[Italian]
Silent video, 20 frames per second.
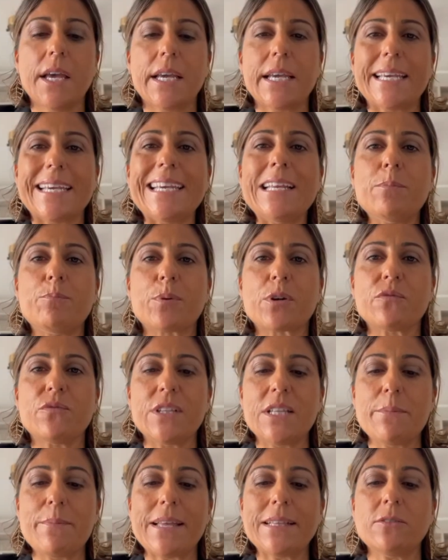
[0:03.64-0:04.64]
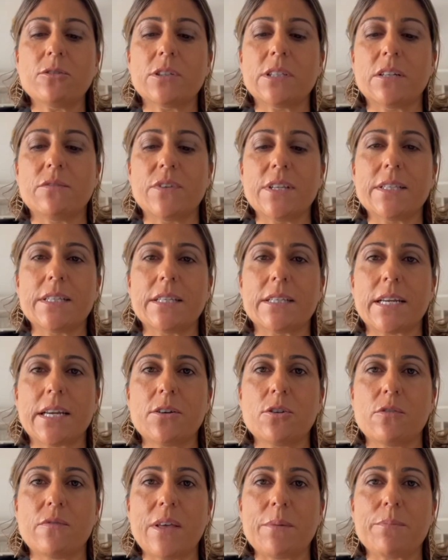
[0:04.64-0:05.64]
Il provvedimento del 23
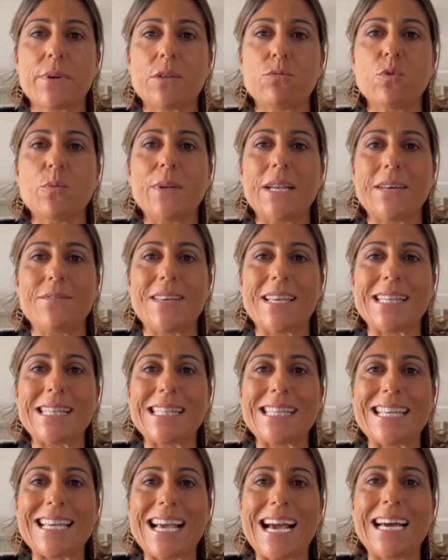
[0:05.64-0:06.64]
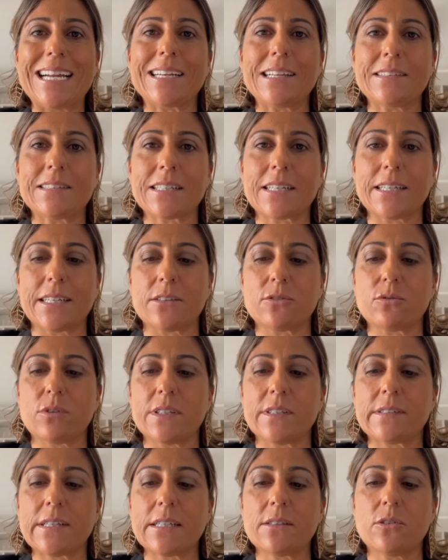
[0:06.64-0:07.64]
novembre 2020 ha riscritto il
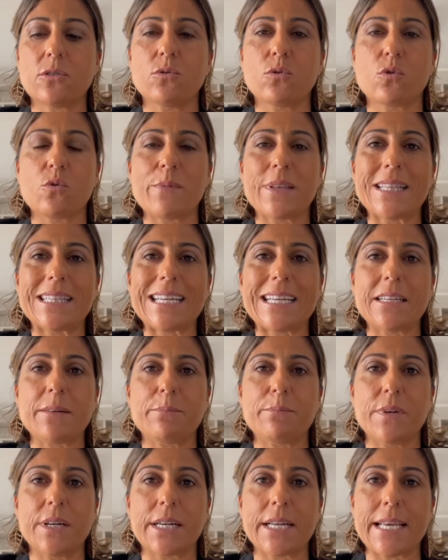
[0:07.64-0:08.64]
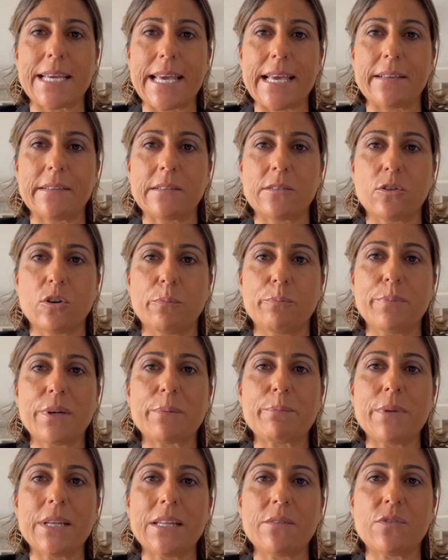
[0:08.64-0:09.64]
set documentale richiesto
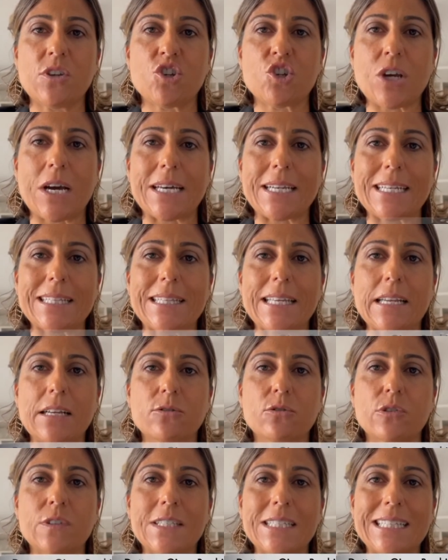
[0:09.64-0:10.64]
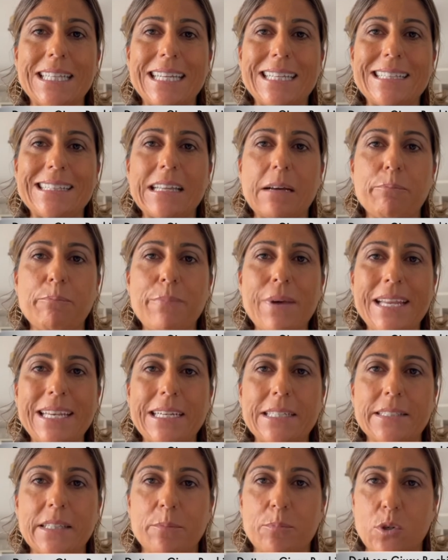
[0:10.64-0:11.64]
per beneficiare della cosiddetta
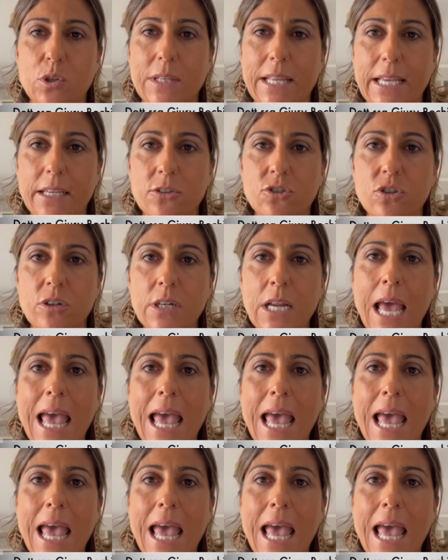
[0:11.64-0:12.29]
penalty protection